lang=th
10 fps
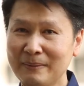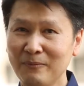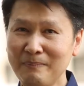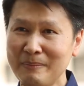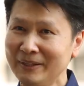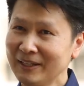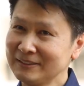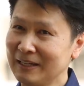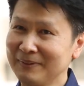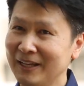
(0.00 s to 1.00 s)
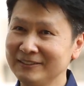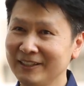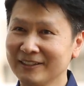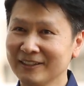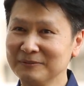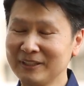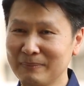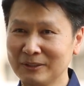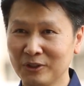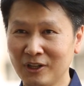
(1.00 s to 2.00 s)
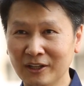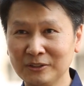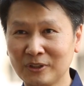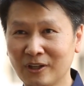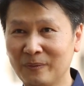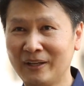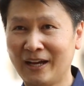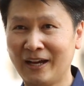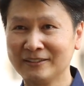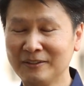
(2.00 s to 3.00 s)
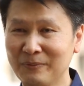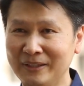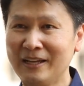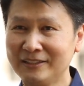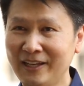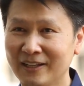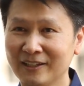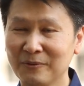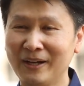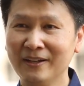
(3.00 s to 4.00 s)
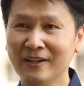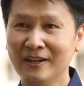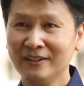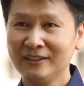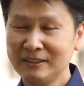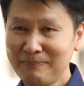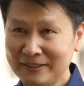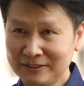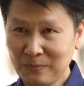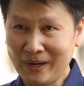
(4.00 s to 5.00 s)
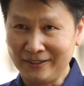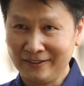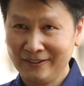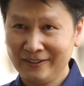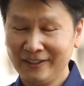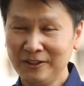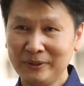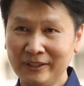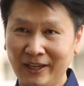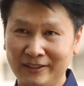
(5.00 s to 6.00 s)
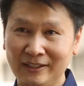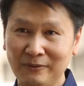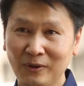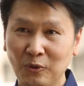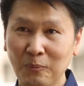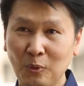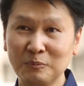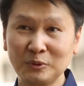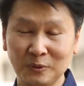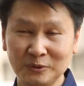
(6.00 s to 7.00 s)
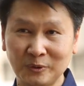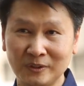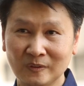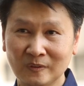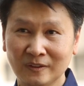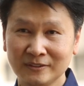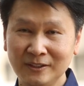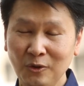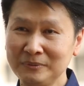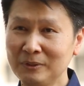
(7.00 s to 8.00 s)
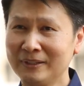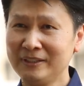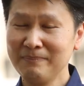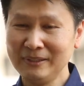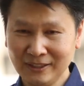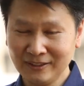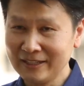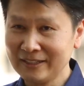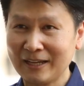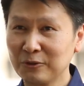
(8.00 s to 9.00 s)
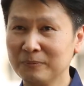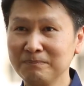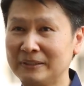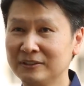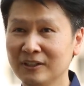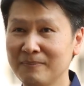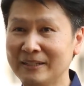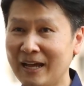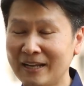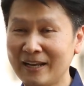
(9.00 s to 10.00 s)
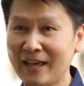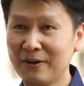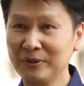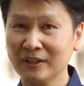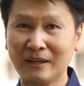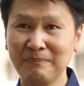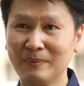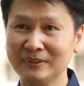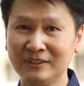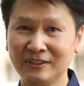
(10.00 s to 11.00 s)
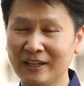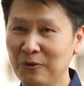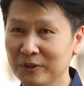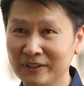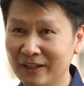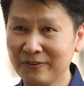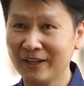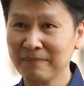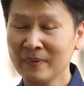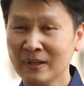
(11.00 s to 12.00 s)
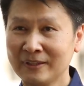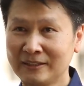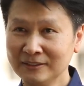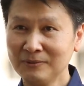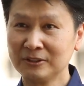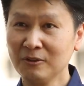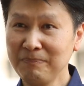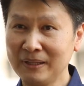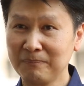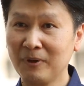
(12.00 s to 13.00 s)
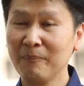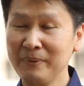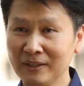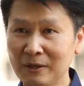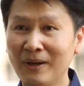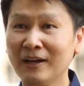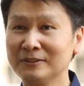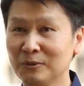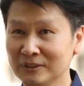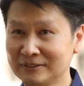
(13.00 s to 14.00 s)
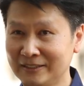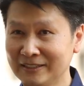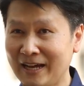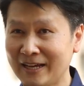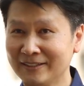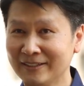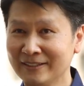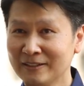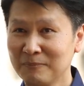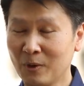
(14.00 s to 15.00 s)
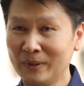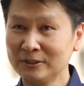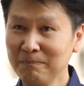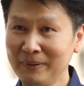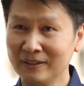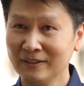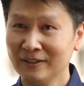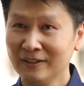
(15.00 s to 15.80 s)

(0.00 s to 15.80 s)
มันกลายเป็นว่ามันไม่ได้กระจายอำนาจจริงคำสั่งมันโดนล็อกกันอยู่ตลอดเวลาฉันอย่างเว้นนี้จะเห็นเลยว่า 28 จังหวัด ที่อยู่ในเขตที่เรียกว่าควบคุมสูงสุดซึ่งรวมจังหวัดที่ไม่เจอรายงานคนติดเชื้อมานานแล้วนะครับหรือบางทีเจอแค่คนเดียวเนี้ยแต่ทั้งจังหวัดต้องปิดเพราะเพียงแค่ว่ากระทรวงศึกษาธิการบอกว่าต้องปิด